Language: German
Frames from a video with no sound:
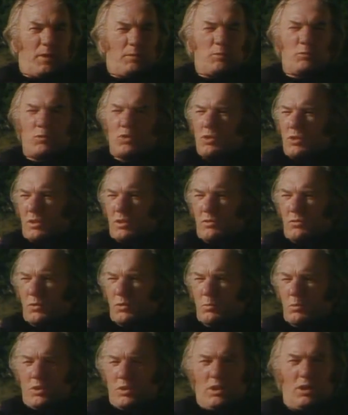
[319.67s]
Aber ich muss sagen,
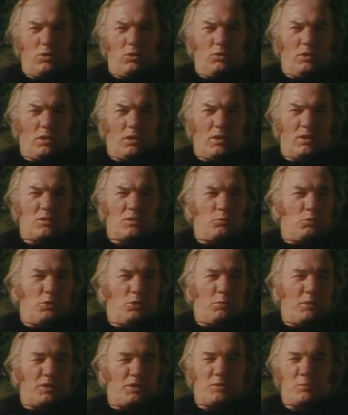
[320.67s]
ich fühle mich in der Rolle ganz
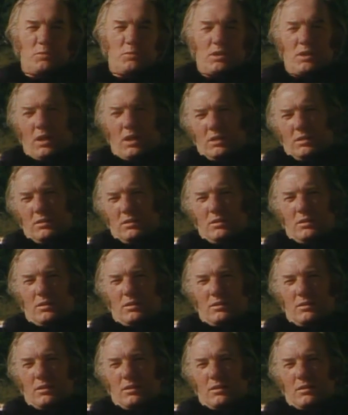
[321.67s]
wohl, weil sie mich gar nicht
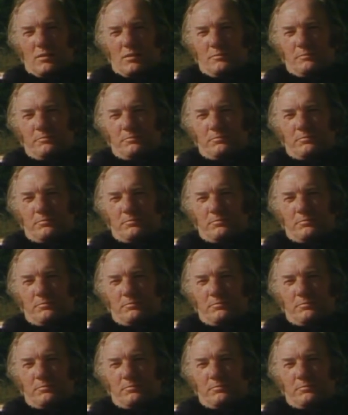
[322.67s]
irritiert.